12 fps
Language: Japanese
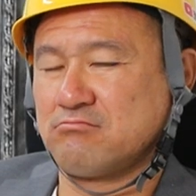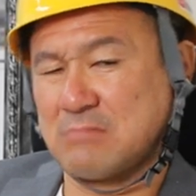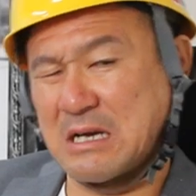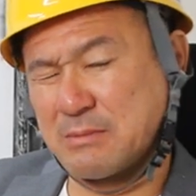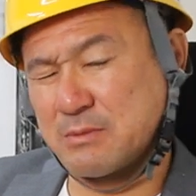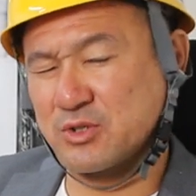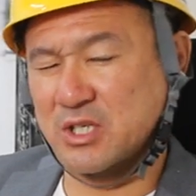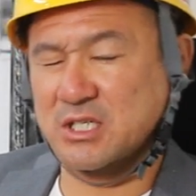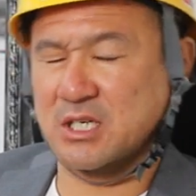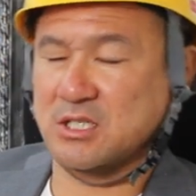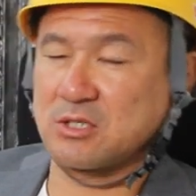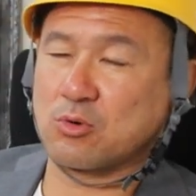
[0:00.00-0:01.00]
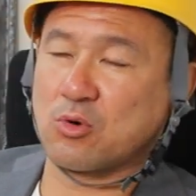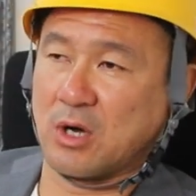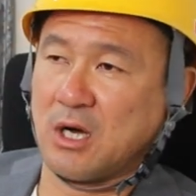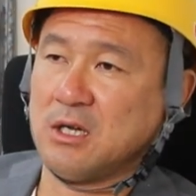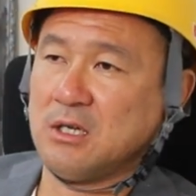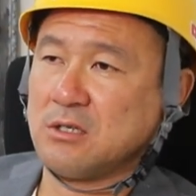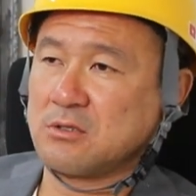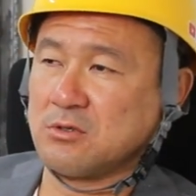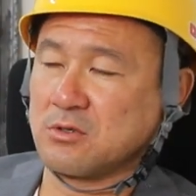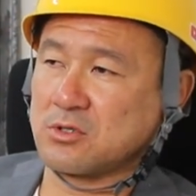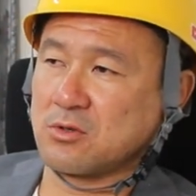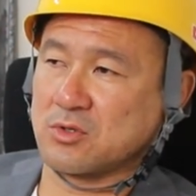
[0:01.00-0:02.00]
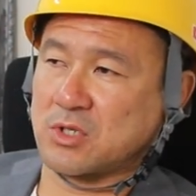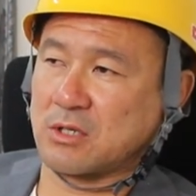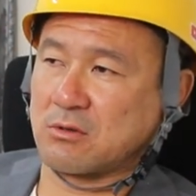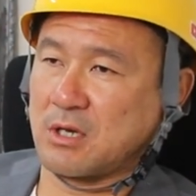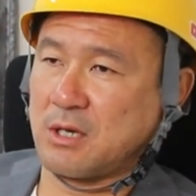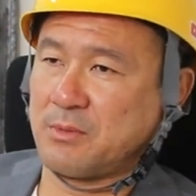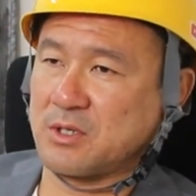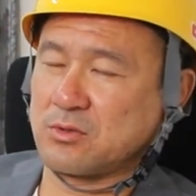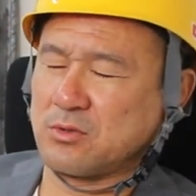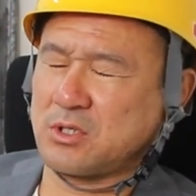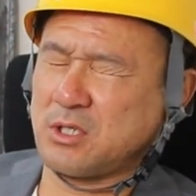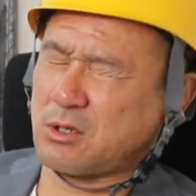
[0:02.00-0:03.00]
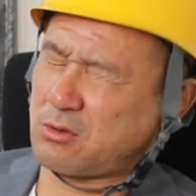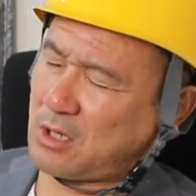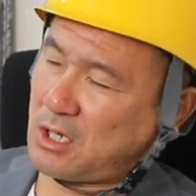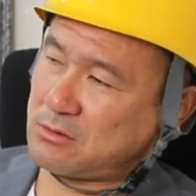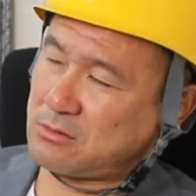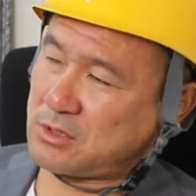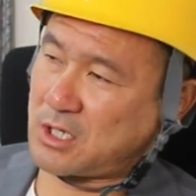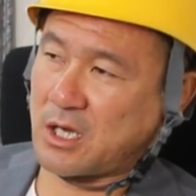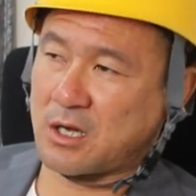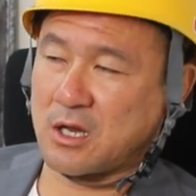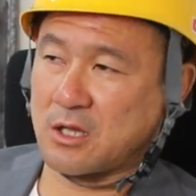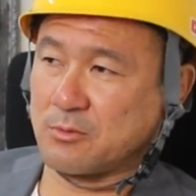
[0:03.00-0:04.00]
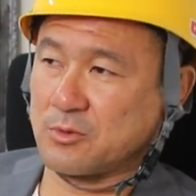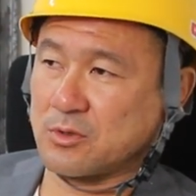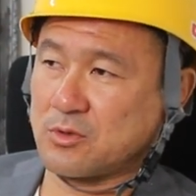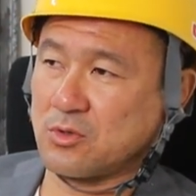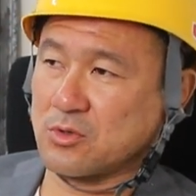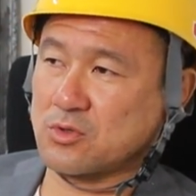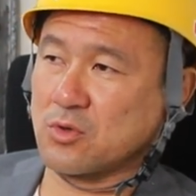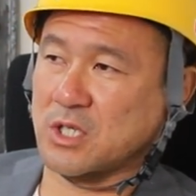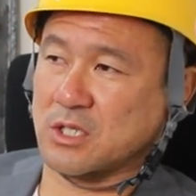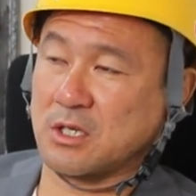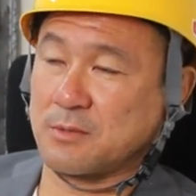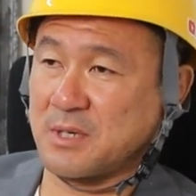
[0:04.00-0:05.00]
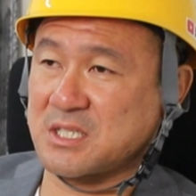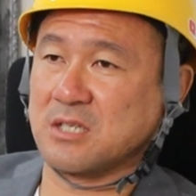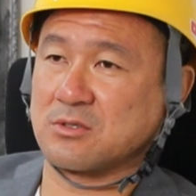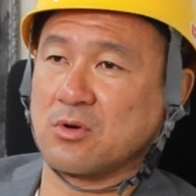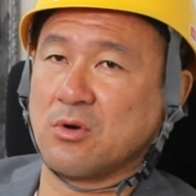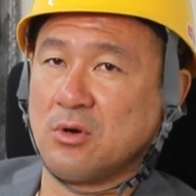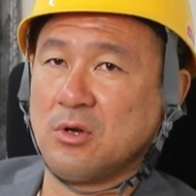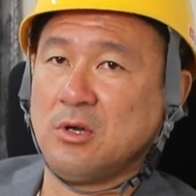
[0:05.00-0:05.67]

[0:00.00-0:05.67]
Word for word: あ、まああんまり難しい話しんとこうか黒字倒産とか、まあ、そういうの聞いたことあるんじゃないかなと思う黒字倒産ってのはまさにそ